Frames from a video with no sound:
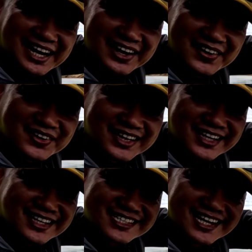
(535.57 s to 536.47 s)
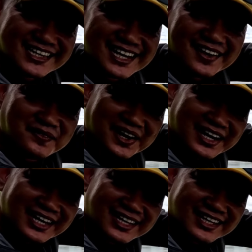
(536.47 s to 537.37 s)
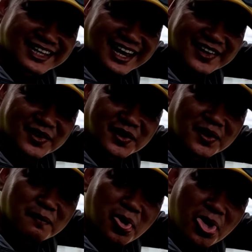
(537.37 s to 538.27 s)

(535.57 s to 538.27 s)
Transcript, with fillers: out sa kadreamer, inggit ka no.